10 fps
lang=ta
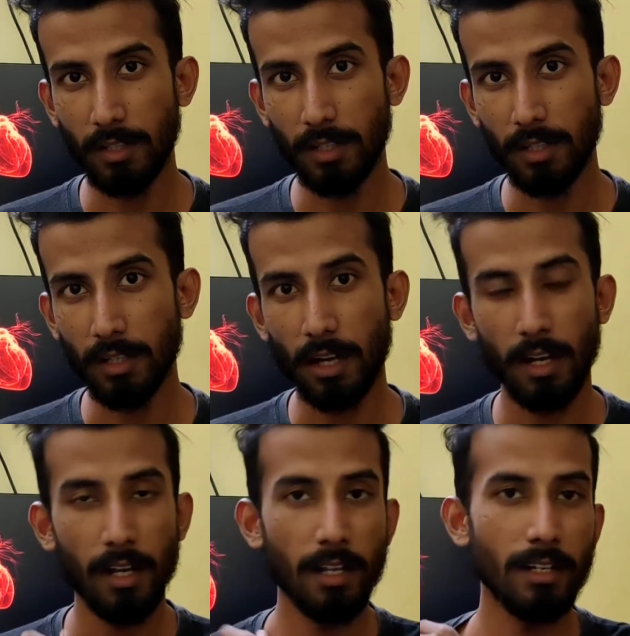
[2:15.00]
வந்து
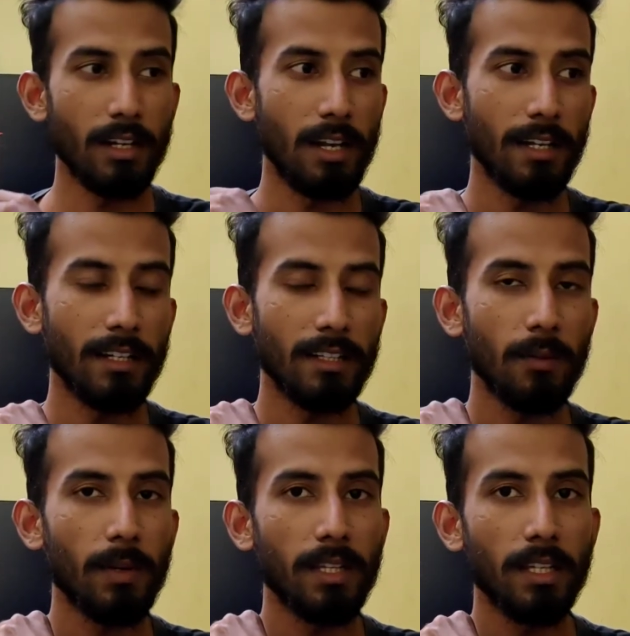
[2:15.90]
இருந்திருக்காங்க லேட்டர்
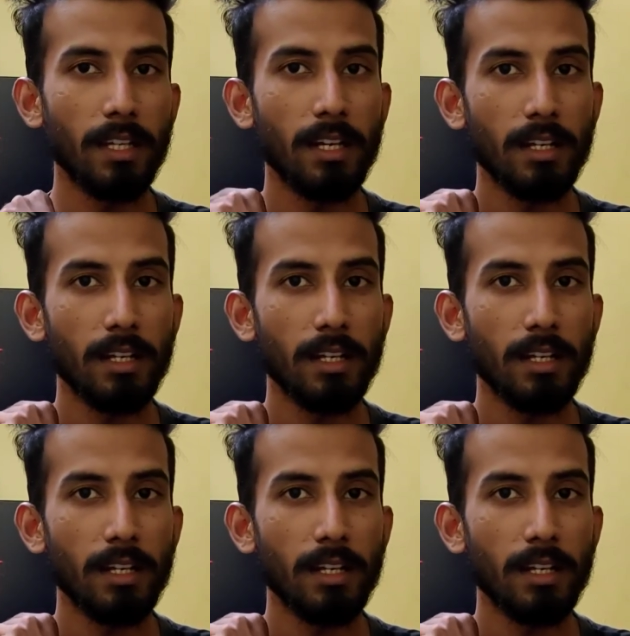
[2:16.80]
தான் பார்த்தீங்கன்னா